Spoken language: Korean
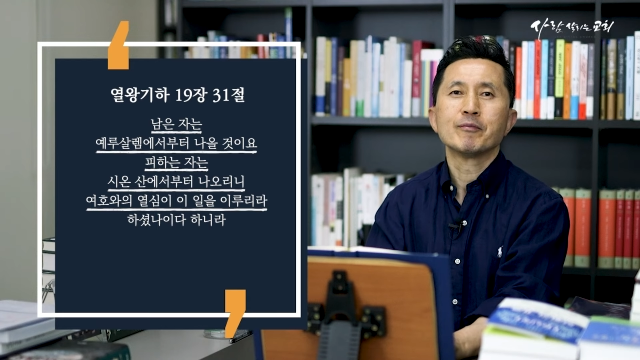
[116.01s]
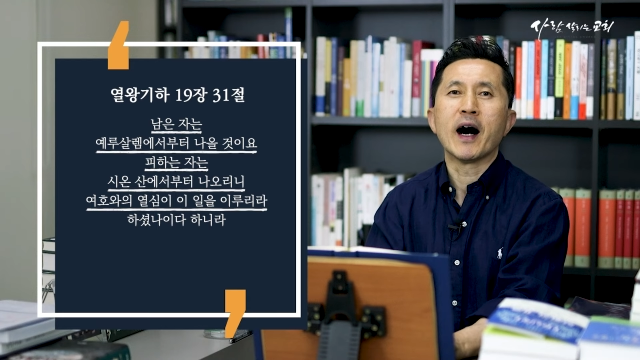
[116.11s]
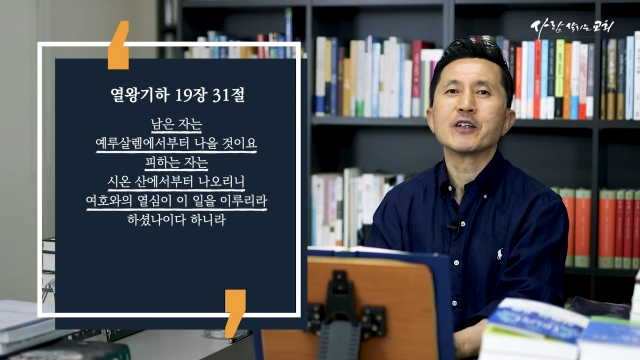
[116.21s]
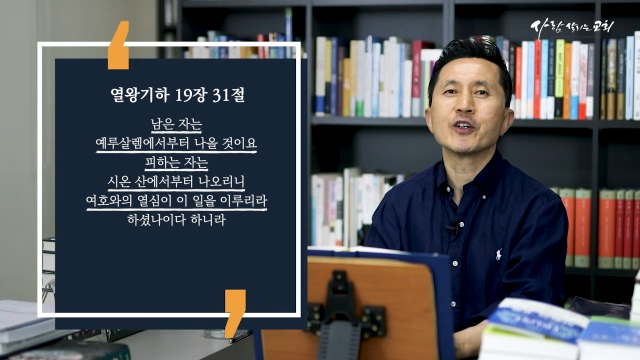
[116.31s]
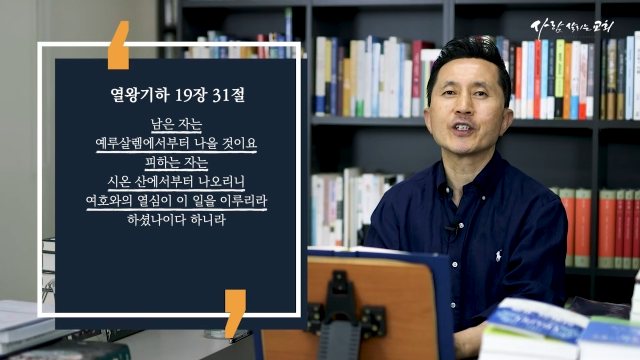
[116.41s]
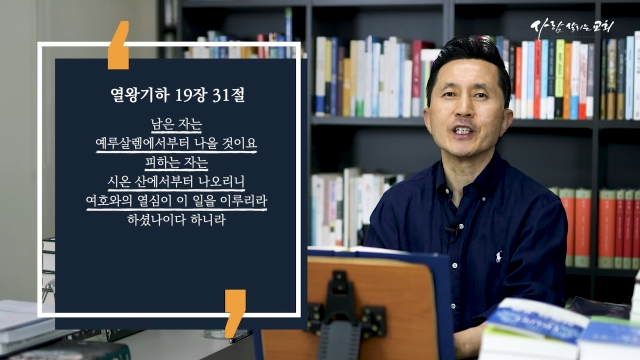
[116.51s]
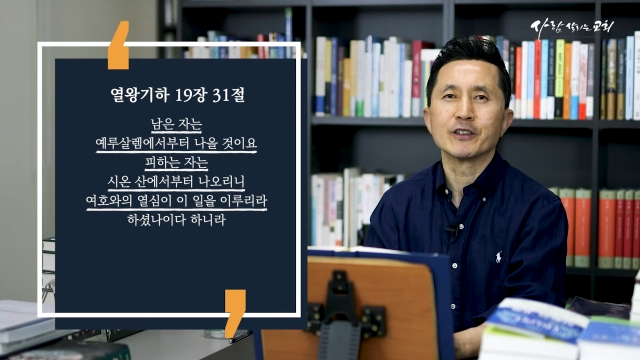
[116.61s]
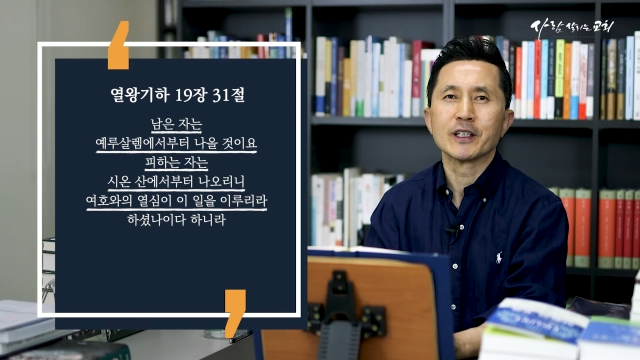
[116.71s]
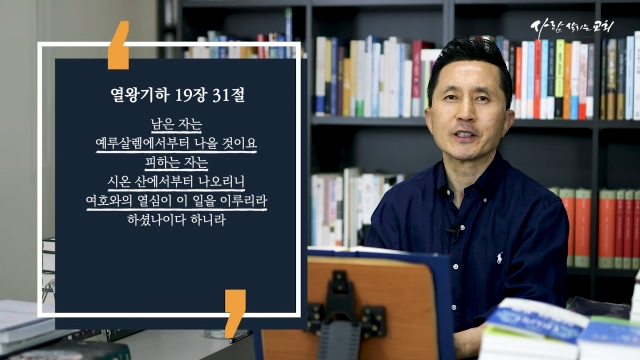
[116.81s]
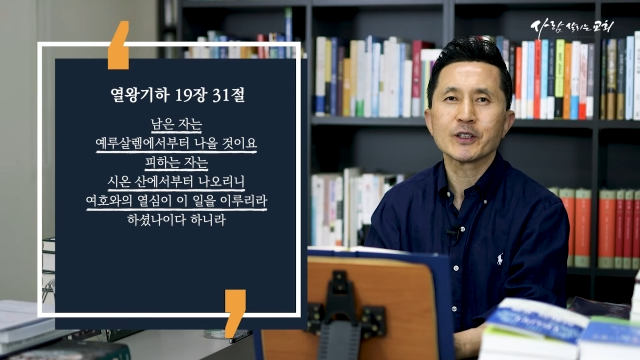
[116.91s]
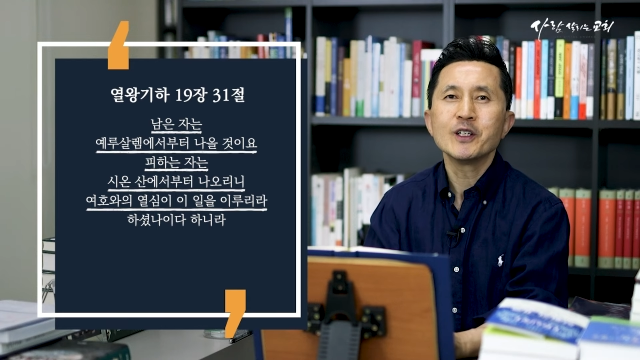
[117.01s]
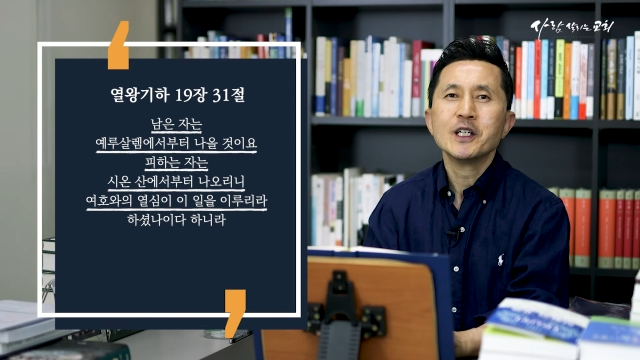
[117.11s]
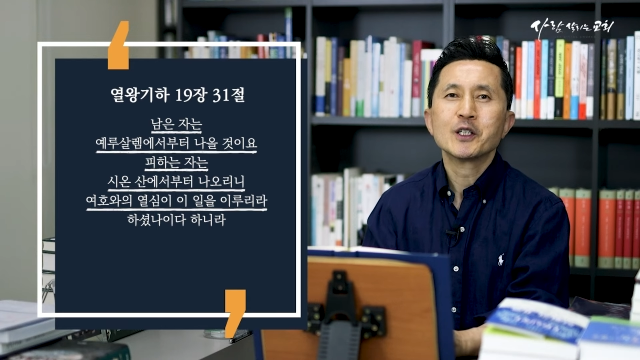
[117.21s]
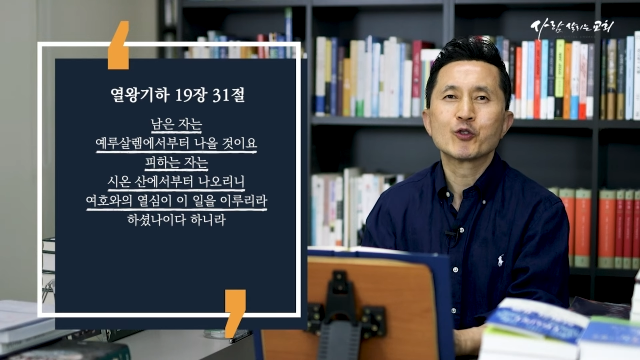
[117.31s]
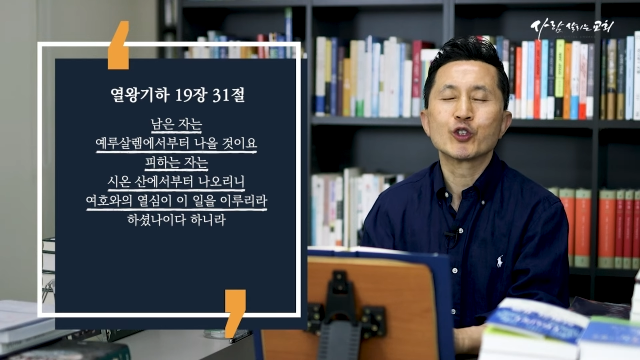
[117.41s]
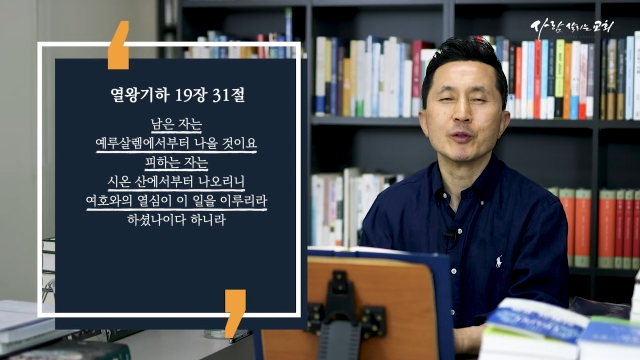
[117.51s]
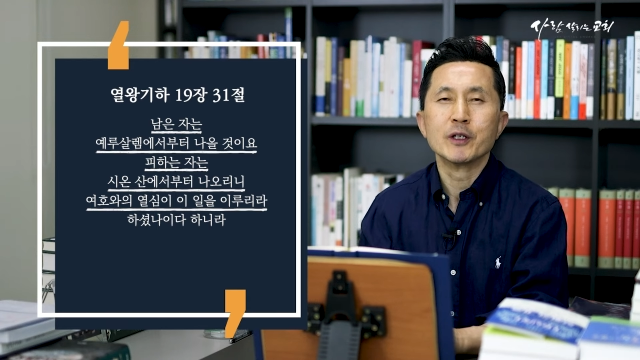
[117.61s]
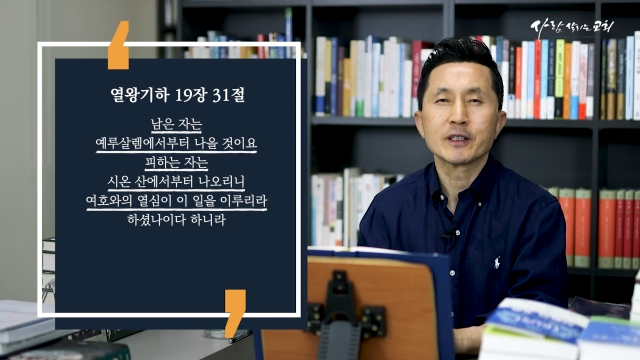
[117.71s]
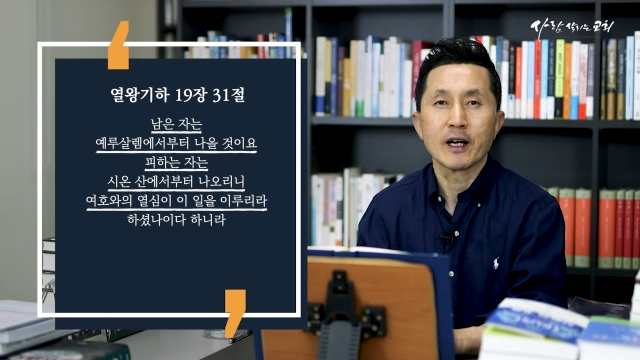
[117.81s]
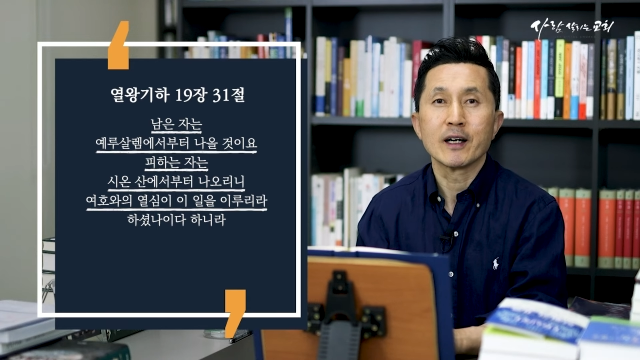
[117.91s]
반역이 일어나서
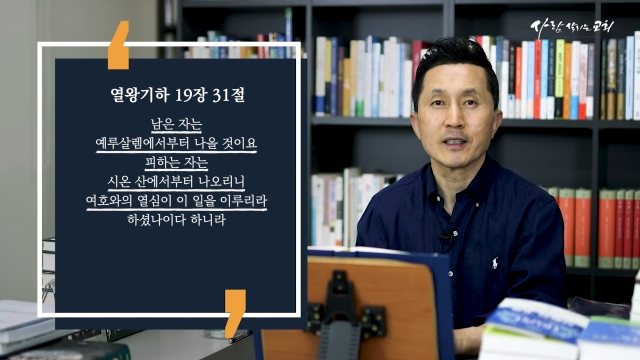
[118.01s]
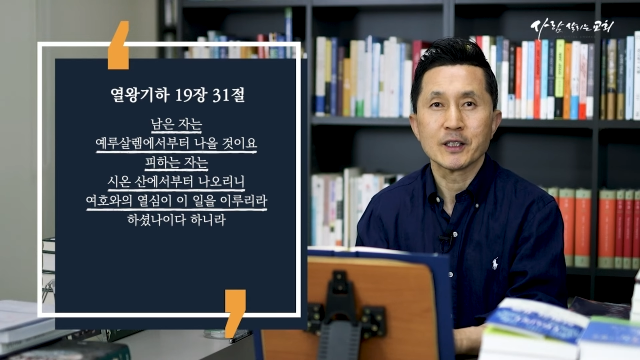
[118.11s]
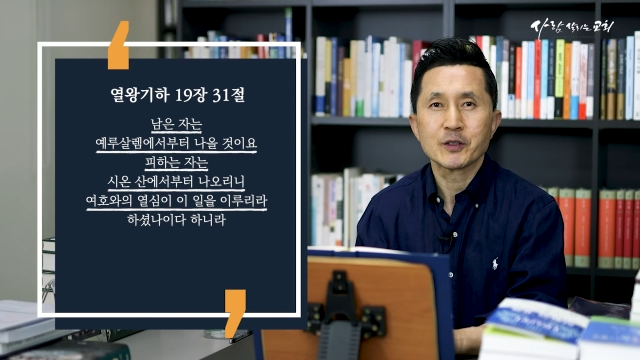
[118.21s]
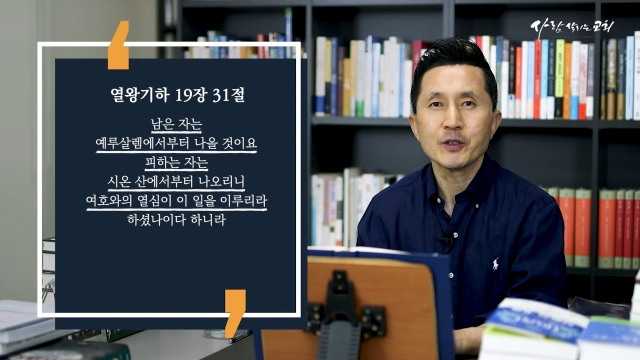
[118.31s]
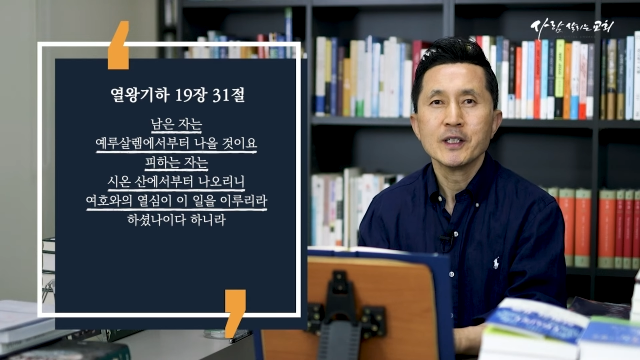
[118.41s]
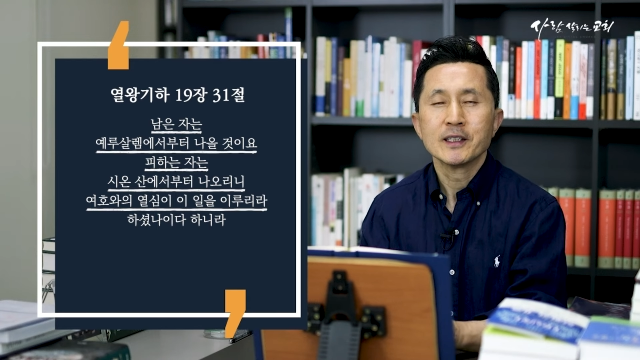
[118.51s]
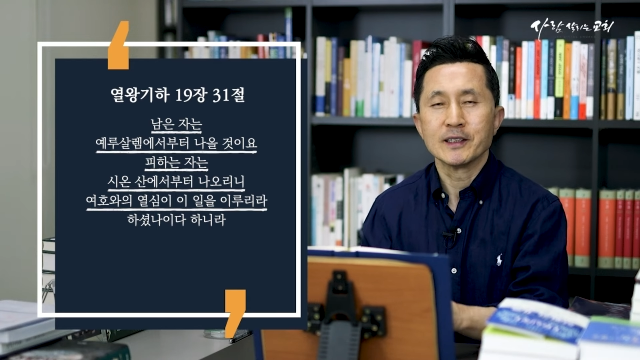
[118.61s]
죽임을 당하게 되죠.